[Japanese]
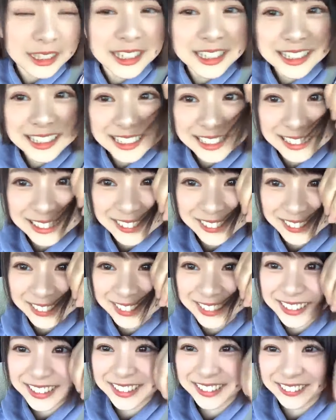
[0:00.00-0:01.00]
いいこ
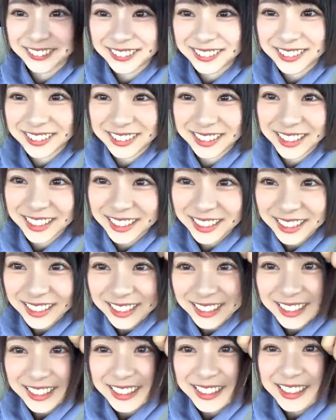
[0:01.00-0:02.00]
としようって。
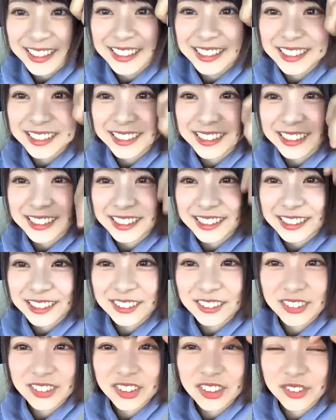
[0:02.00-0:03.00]

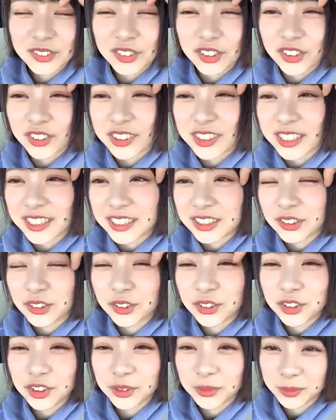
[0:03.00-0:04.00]
そういうものじゃ、
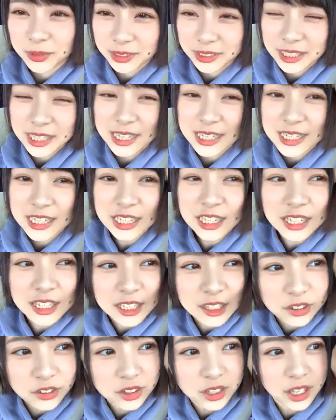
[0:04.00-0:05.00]
そういう問題じゃな
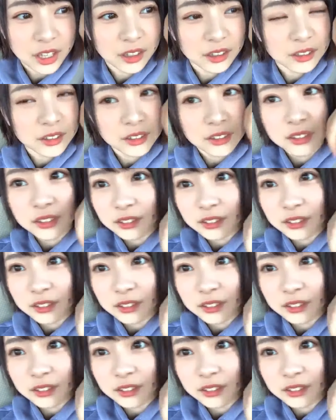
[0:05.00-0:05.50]
いけどね。